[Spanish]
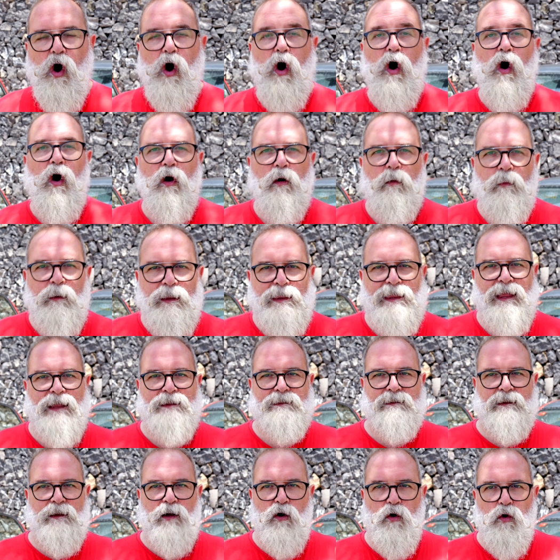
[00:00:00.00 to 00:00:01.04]

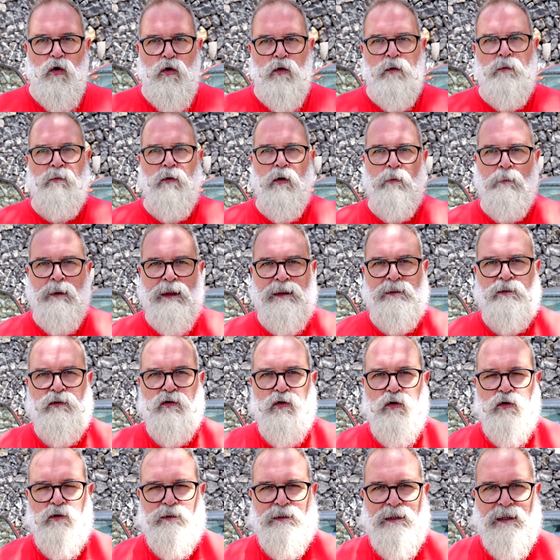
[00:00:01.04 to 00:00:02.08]
olvídate un
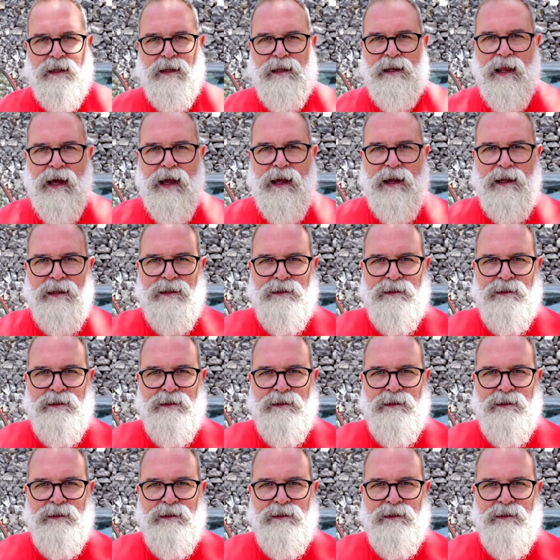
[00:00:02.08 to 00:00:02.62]
momento de la